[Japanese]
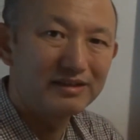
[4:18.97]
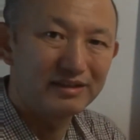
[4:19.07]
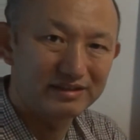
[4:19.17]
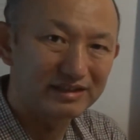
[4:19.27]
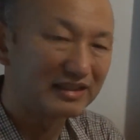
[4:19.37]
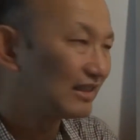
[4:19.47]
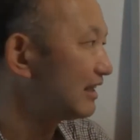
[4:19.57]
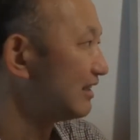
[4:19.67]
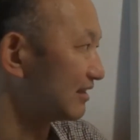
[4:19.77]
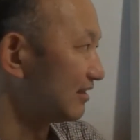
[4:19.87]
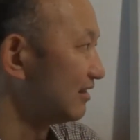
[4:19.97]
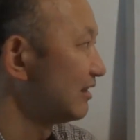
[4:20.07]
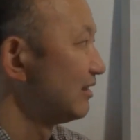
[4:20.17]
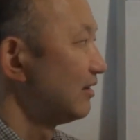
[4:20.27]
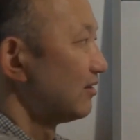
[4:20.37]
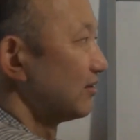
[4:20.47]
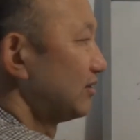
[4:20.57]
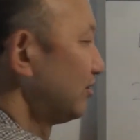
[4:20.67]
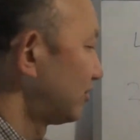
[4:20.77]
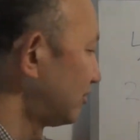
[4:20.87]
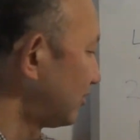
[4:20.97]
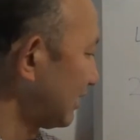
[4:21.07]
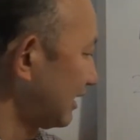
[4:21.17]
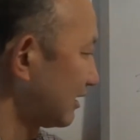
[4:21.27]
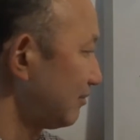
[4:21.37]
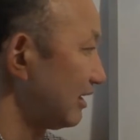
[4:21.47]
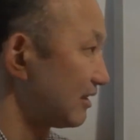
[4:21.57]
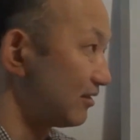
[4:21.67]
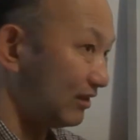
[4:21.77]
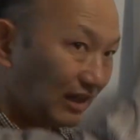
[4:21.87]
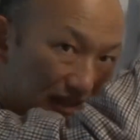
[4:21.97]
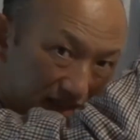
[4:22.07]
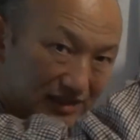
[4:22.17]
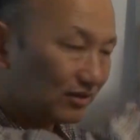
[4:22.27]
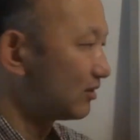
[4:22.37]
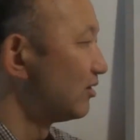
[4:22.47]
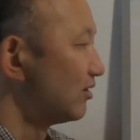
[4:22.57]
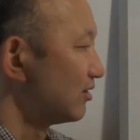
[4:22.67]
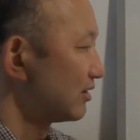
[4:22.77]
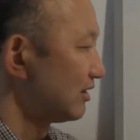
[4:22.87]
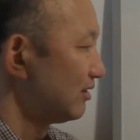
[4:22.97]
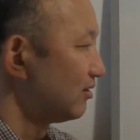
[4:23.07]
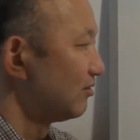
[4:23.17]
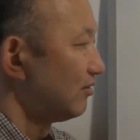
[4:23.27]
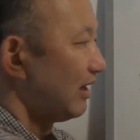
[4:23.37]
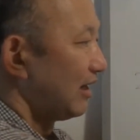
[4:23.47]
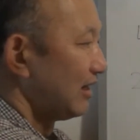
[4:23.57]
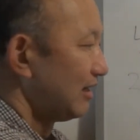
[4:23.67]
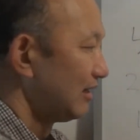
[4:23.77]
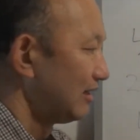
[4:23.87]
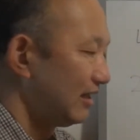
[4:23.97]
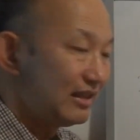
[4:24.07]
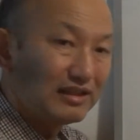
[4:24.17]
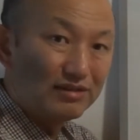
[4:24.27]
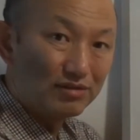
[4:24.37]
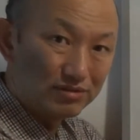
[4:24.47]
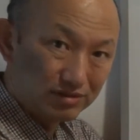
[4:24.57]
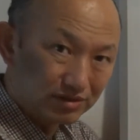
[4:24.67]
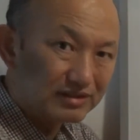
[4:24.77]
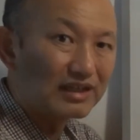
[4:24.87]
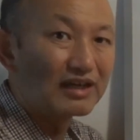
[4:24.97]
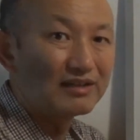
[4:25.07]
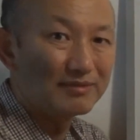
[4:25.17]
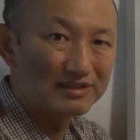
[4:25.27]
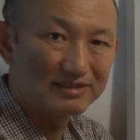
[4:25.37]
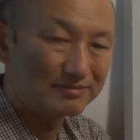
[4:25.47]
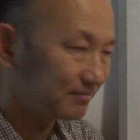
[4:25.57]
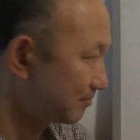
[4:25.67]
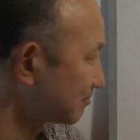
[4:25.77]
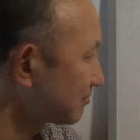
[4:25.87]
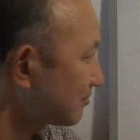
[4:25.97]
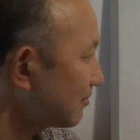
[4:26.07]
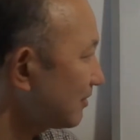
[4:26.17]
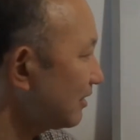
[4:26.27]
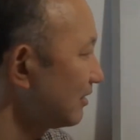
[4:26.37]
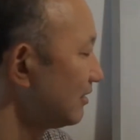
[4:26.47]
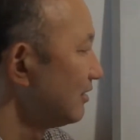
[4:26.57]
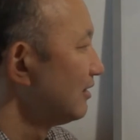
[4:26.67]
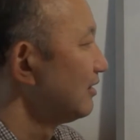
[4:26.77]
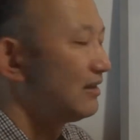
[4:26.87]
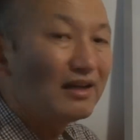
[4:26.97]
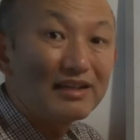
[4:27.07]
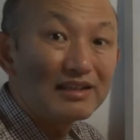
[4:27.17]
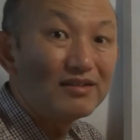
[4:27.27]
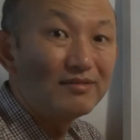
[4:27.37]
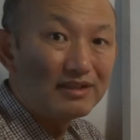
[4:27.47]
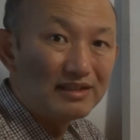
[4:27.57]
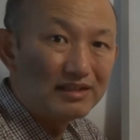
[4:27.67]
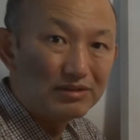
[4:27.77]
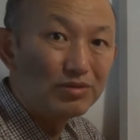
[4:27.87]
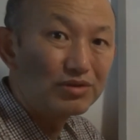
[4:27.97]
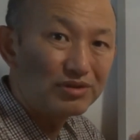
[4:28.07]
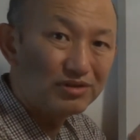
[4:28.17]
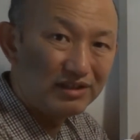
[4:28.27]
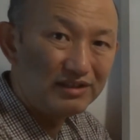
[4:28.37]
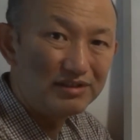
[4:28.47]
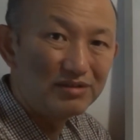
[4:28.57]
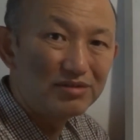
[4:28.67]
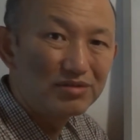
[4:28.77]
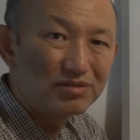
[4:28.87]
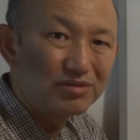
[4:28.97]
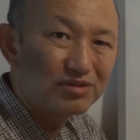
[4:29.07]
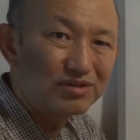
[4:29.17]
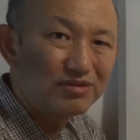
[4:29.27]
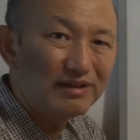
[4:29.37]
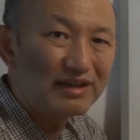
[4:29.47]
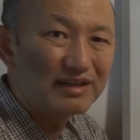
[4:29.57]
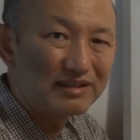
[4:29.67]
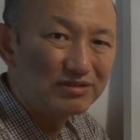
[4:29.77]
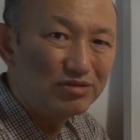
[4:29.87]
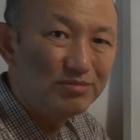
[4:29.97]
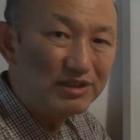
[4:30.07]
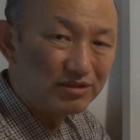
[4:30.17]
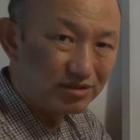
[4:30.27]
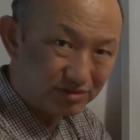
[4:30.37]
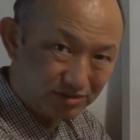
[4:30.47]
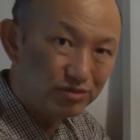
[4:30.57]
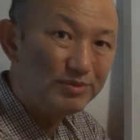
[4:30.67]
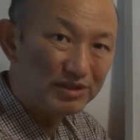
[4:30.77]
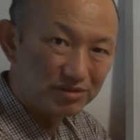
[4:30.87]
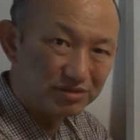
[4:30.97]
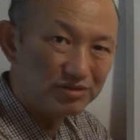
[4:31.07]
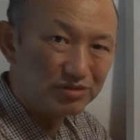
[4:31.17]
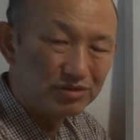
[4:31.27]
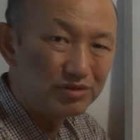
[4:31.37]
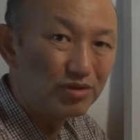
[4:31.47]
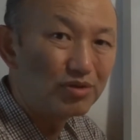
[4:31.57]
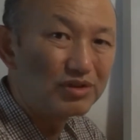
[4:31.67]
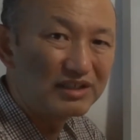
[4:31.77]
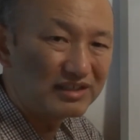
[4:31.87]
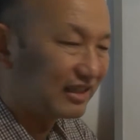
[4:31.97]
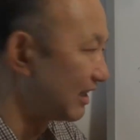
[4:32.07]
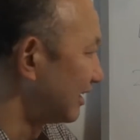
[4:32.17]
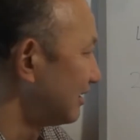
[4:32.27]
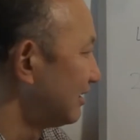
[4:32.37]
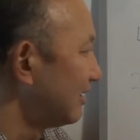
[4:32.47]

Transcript: いですか大体ですけどね。もう標高が100メートル上がると気温は0.6度下がります。だから例えばね、東京ね、日本の東京はあの海の、海の横ですから、